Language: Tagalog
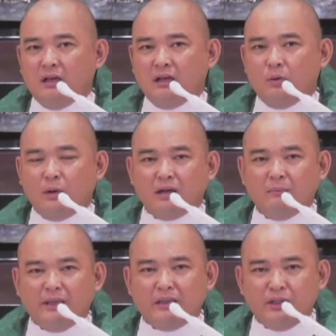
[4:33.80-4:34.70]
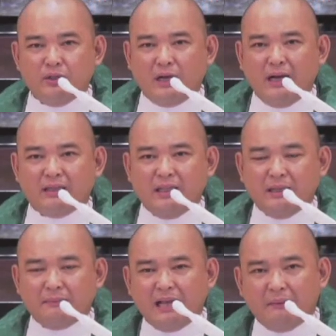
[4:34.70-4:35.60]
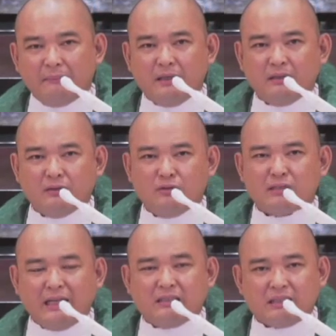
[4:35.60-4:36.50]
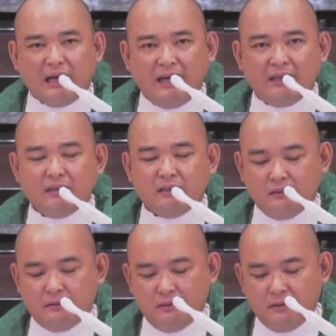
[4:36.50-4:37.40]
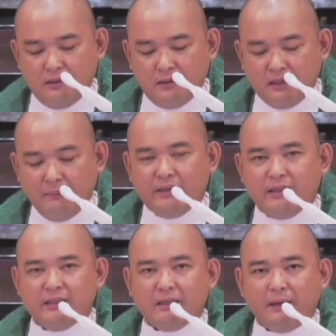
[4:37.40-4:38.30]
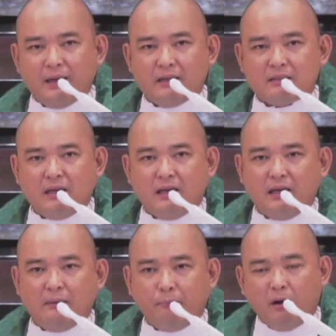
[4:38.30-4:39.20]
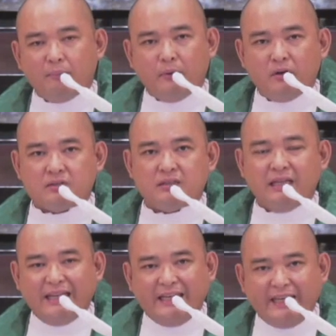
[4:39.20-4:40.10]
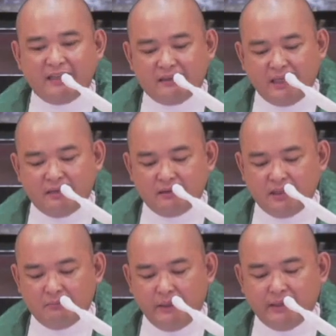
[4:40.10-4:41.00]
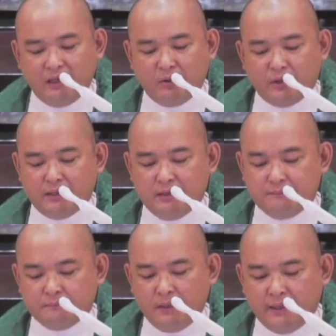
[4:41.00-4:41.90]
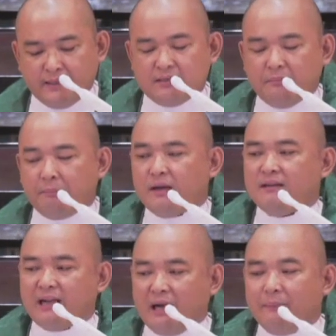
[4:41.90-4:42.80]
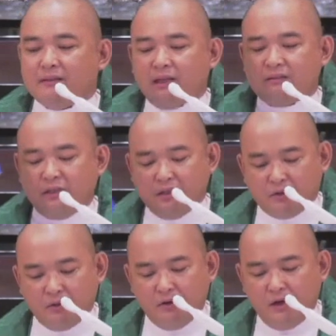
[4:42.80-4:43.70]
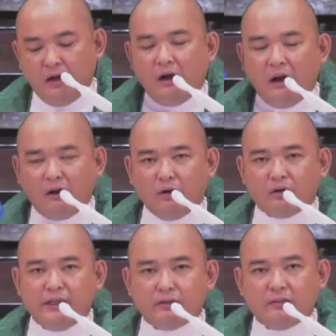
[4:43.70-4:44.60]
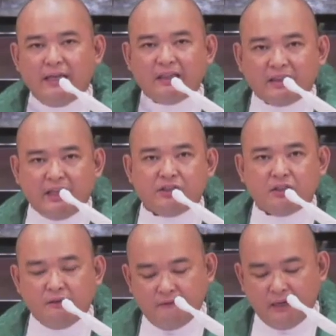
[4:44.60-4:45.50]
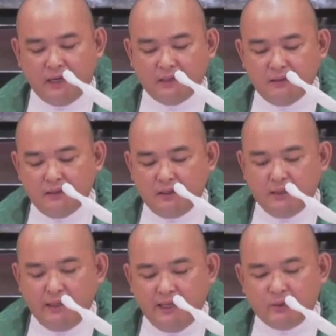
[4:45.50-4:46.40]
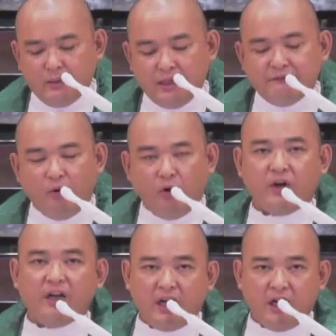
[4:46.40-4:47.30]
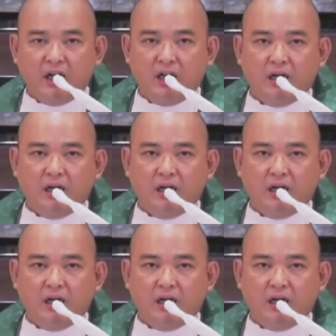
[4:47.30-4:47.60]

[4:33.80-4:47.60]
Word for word: Wag gamitin yung ating damdamin kung saan-saan. Gamitin yan para sa purpose intended by the Lord. Kasi pag nagamit natin ito according to the intention of God, it will give order